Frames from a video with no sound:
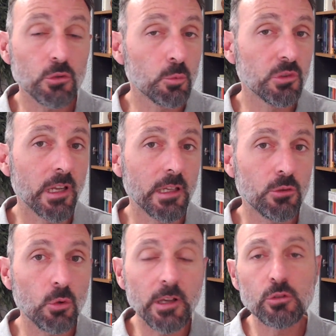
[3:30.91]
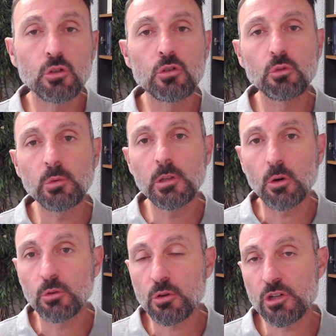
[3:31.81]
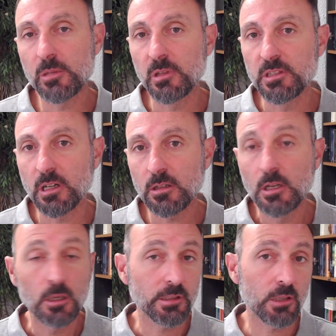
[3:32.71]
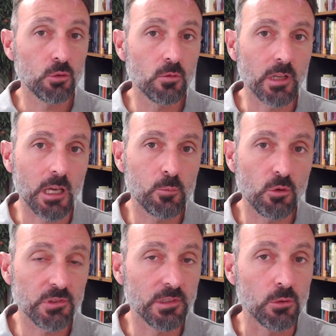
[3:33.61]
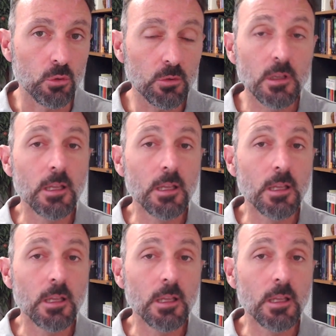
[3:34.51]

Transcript: se poser la question est-ce que je suis en danger immédiat Très souvent, la réponse c'est non.